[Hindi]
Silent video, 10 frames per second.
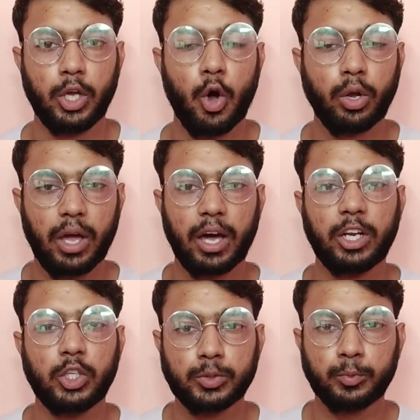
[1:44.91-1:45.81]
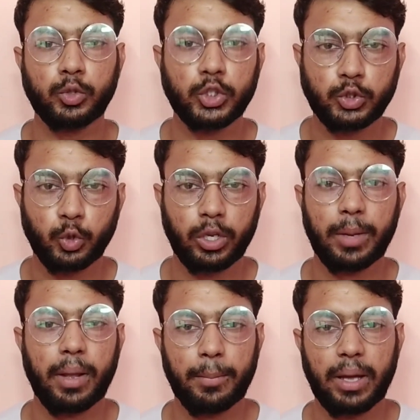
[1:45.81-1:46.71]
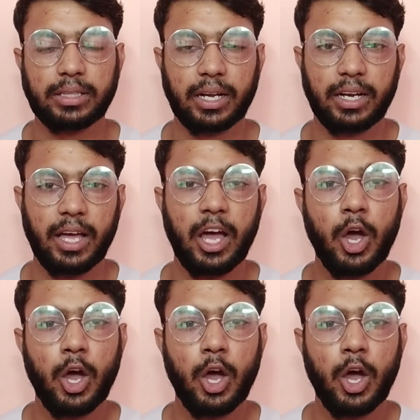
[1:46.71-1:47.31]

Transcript: और अगर इस मूवी की स्टोरी के बारे में बात करें ना